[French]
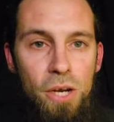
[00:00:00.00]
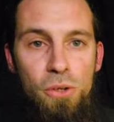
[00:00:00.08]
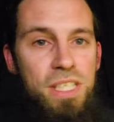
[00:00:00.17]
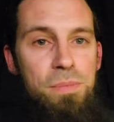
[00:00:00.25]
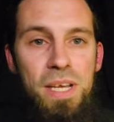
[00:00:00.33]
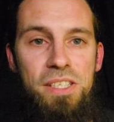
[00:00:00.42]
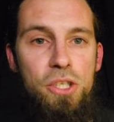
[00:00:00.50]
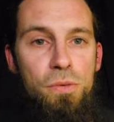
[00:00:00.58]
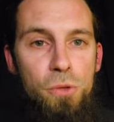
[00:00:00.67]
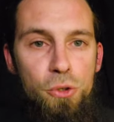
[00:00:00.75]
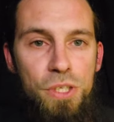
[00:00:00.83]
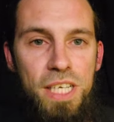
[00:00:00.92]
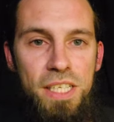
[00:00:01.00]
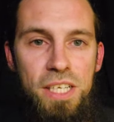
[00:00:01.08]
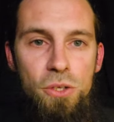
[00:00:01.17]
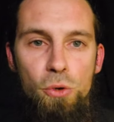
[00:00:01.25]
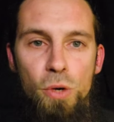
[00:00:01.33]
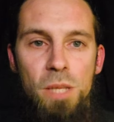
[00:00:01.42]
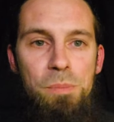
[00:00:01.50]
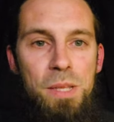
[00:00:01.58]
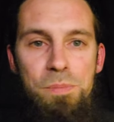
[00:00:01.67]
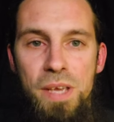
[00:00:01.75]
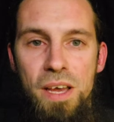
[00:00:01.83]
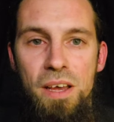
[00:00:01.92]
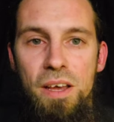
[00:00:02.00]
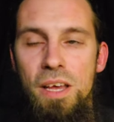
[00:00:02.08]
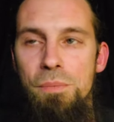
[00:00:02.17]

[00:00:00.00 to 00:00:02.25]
Alors c'est bien, si tu veux juste gagner de quoi te mettre bien,